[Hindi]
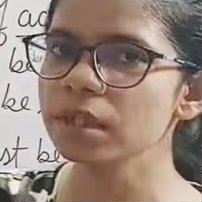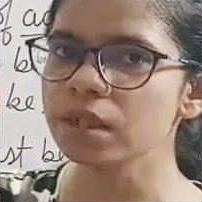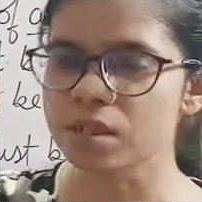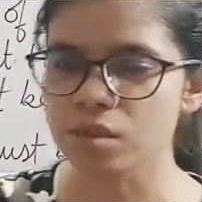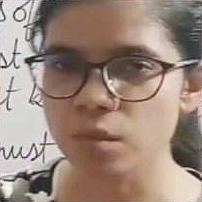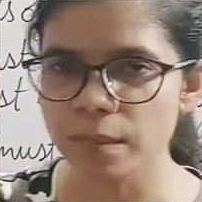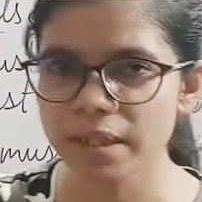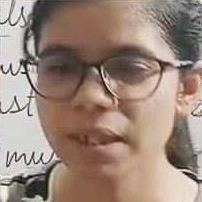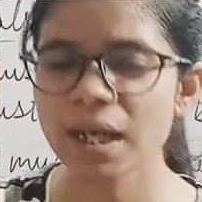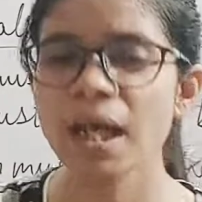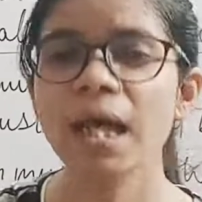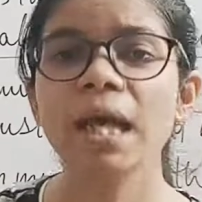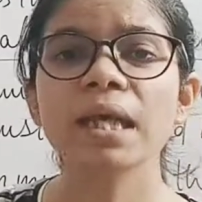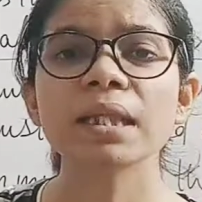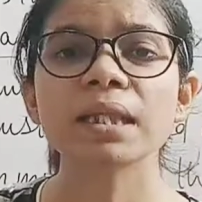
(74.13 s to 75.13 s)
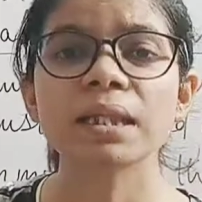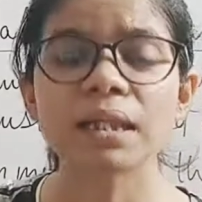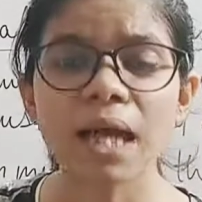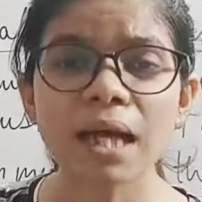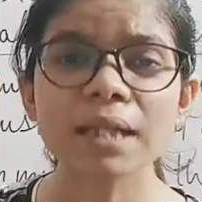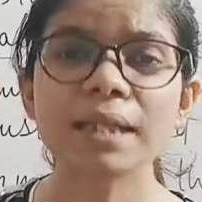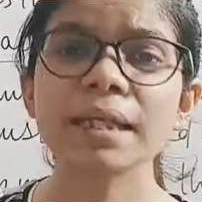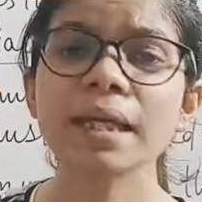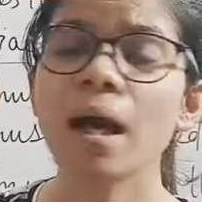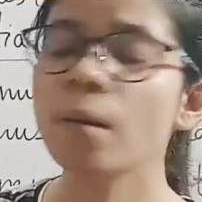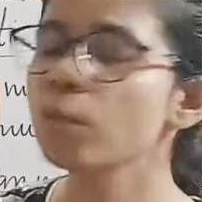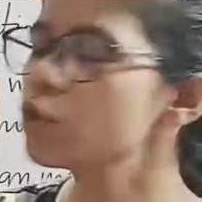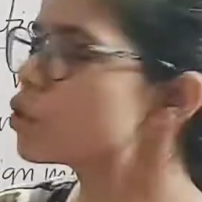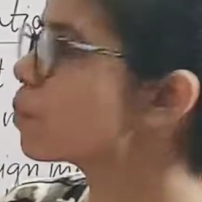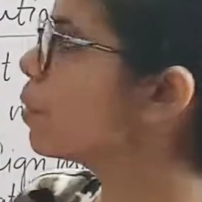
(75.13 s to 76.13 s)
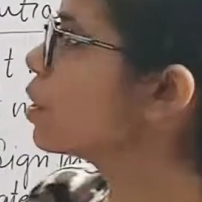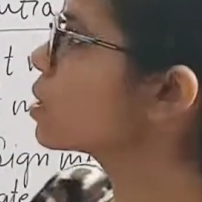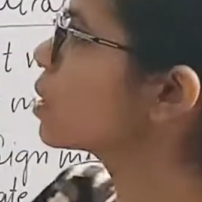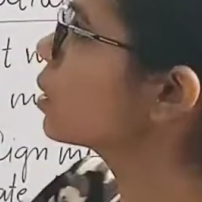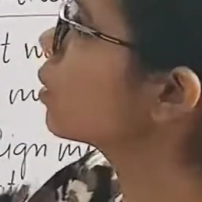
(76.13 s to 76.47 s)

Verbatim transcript: इंस्ट्रूमेंट ताकि हम उस पर्सन